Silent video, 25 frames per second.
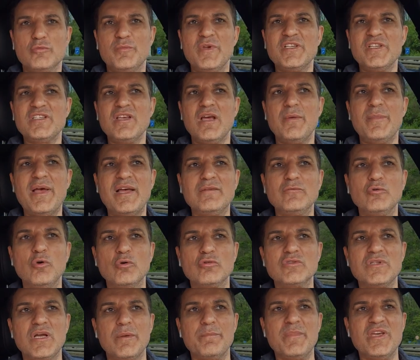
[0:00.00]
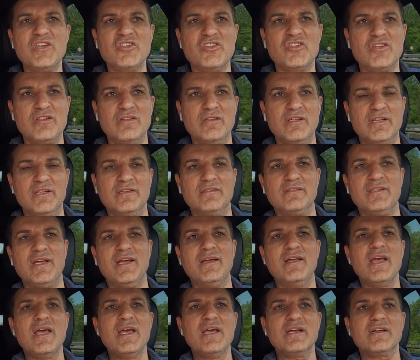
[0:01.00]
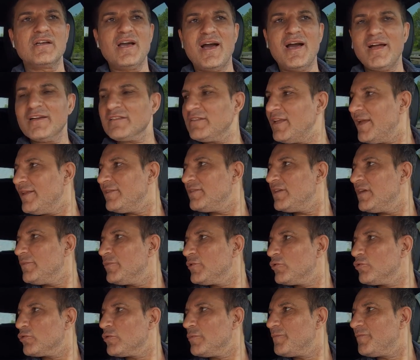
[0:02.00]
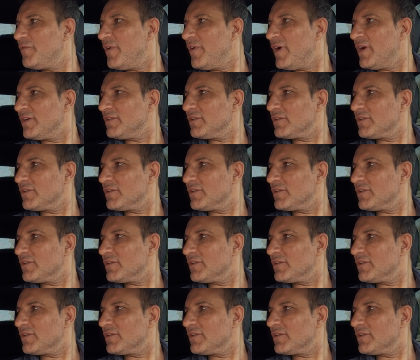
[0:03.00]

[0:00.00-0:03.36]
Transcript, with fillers: Mesela ben 95 yıllarında Kartel diye bir grup vardı.